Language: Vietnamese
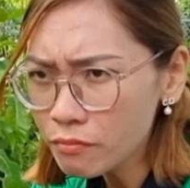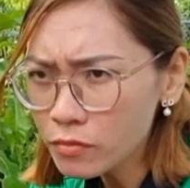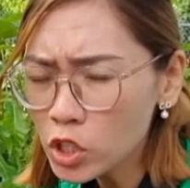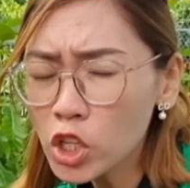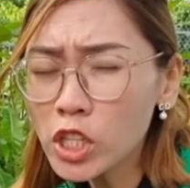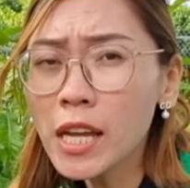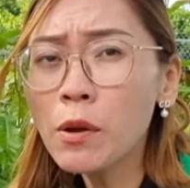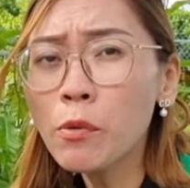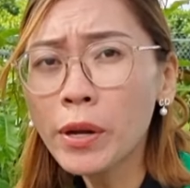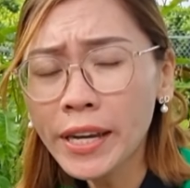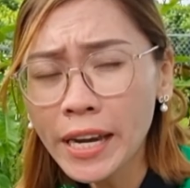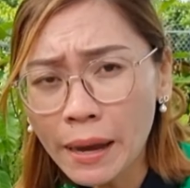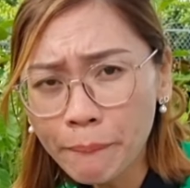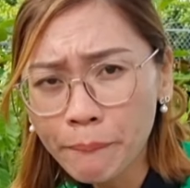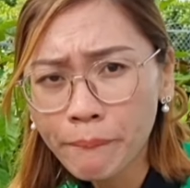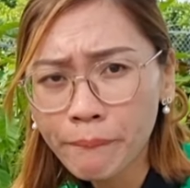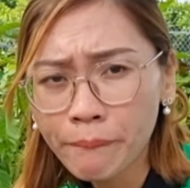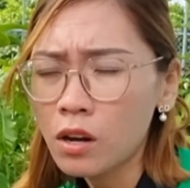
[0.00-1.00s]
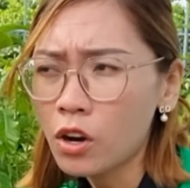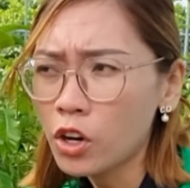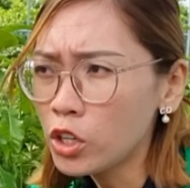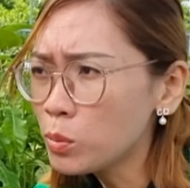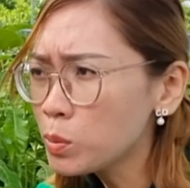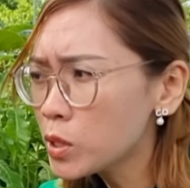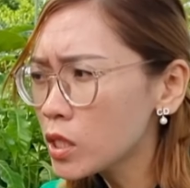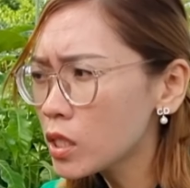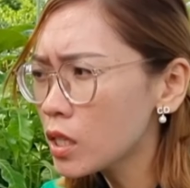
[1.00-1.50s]
cho trái quanh năm. Hồi
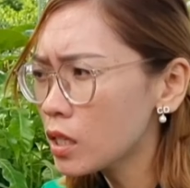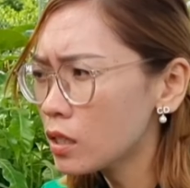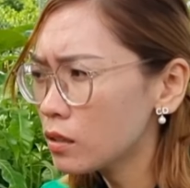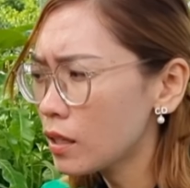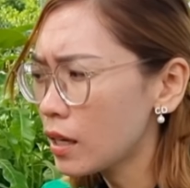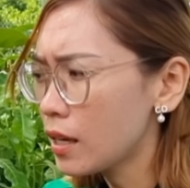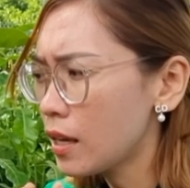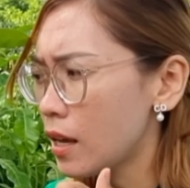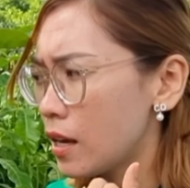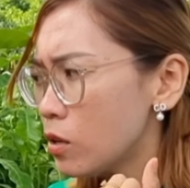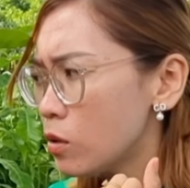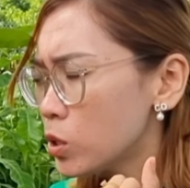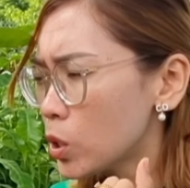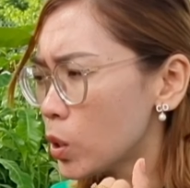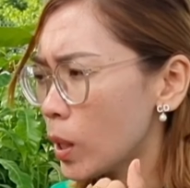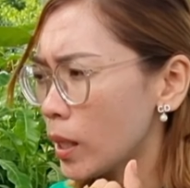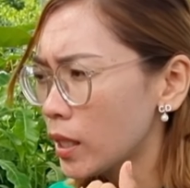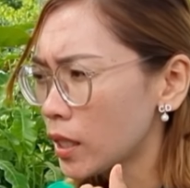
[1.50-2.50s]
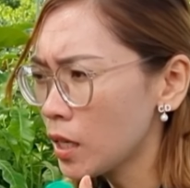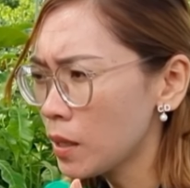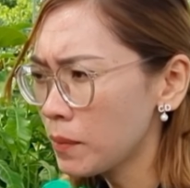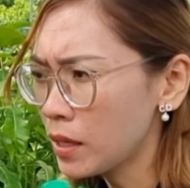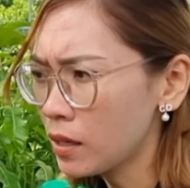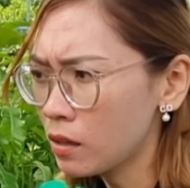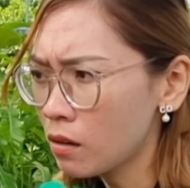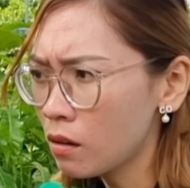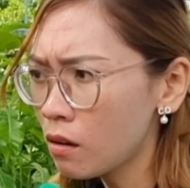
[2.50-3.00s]
lúc trước thì vú sữa hoàng kim
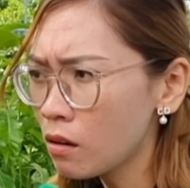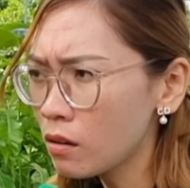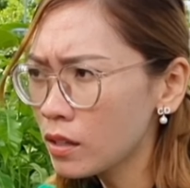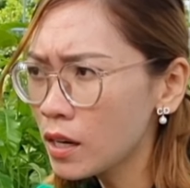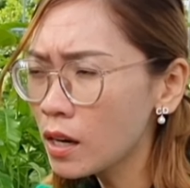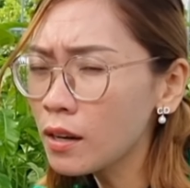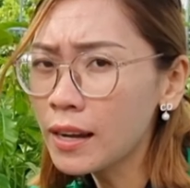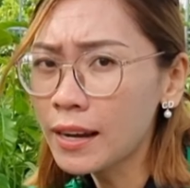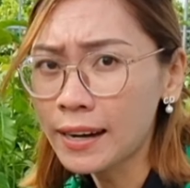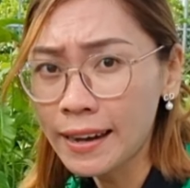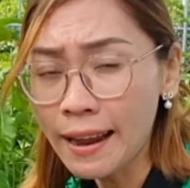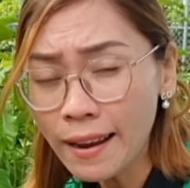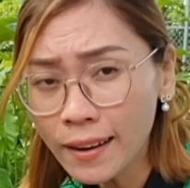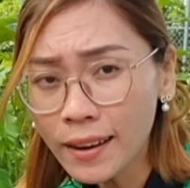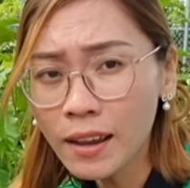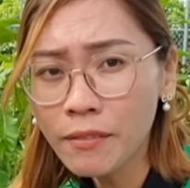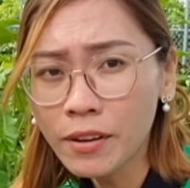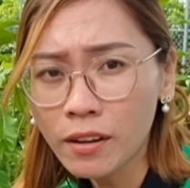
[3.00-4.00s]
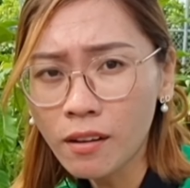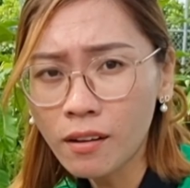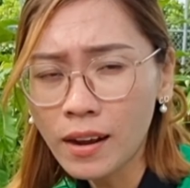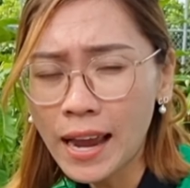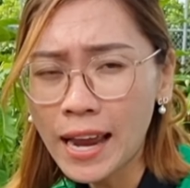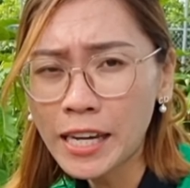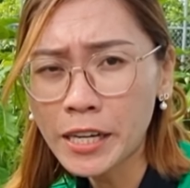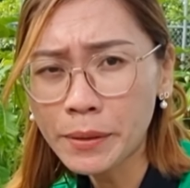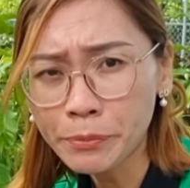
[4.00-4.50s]
thì nó rất là đắt ha bà con,
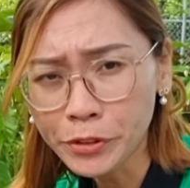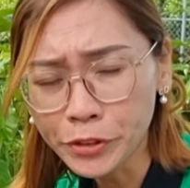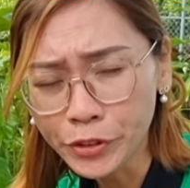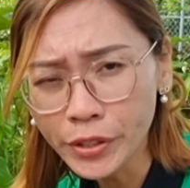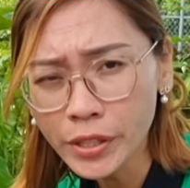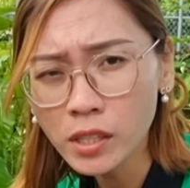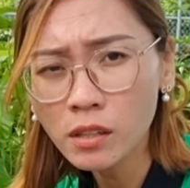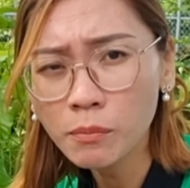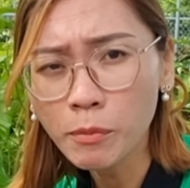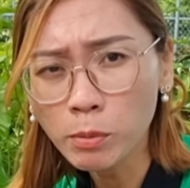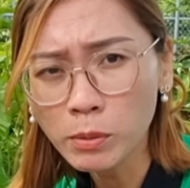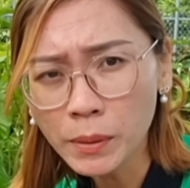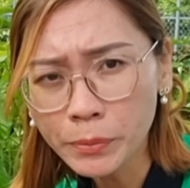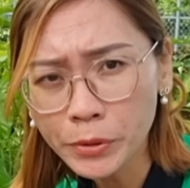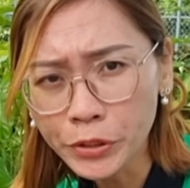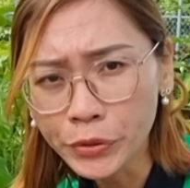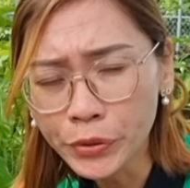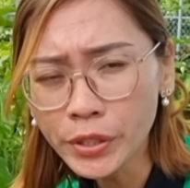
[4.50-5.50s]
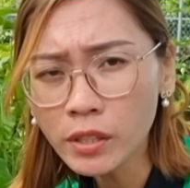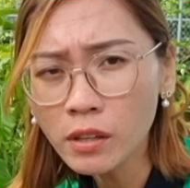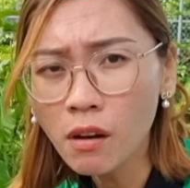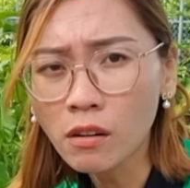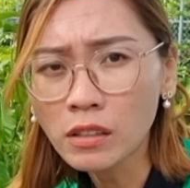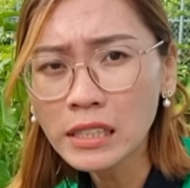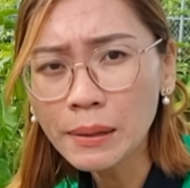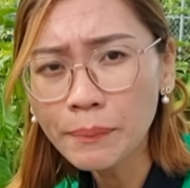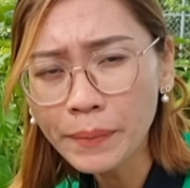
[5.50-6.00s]
250, 150,
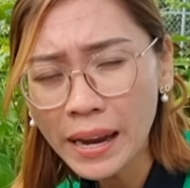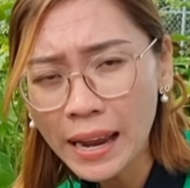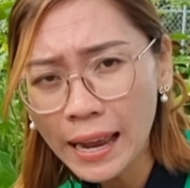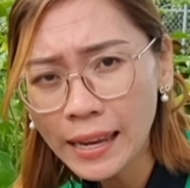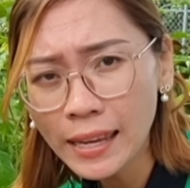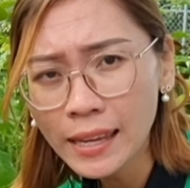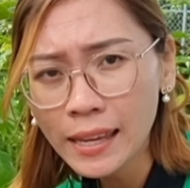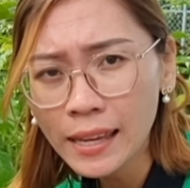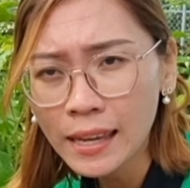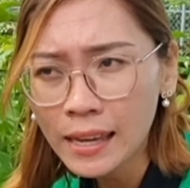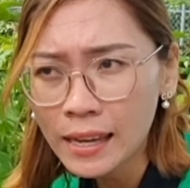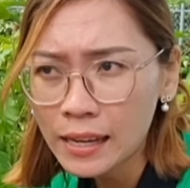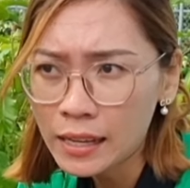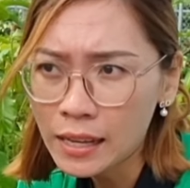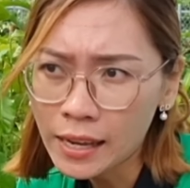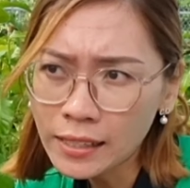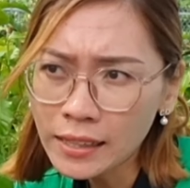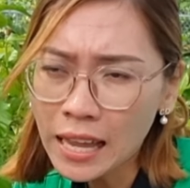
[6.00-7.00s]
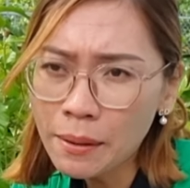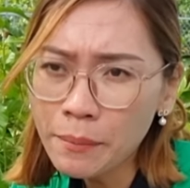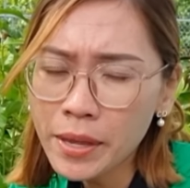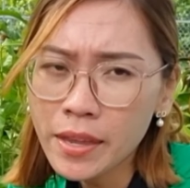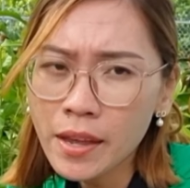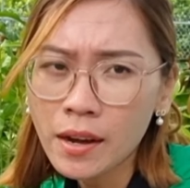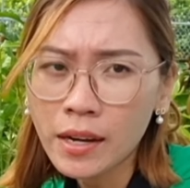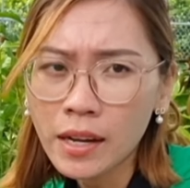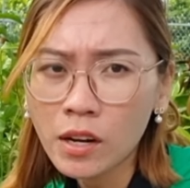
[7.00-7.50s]
còn 120. Hiện tại bây
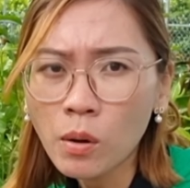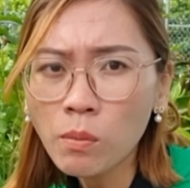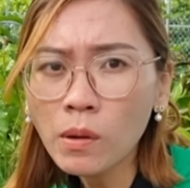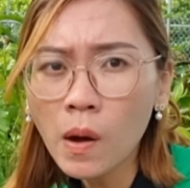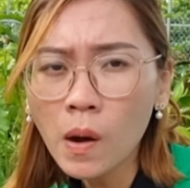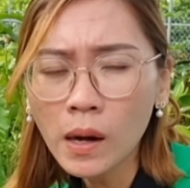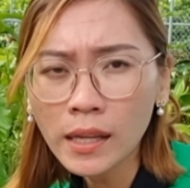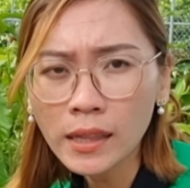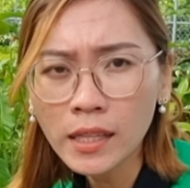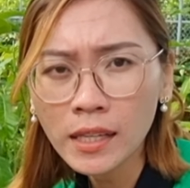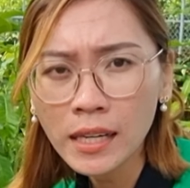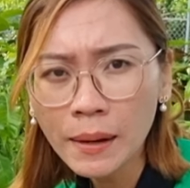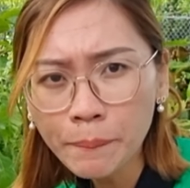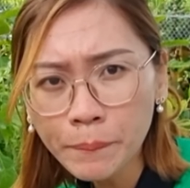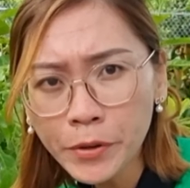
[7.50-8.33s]
giờ thì cũng còn là từ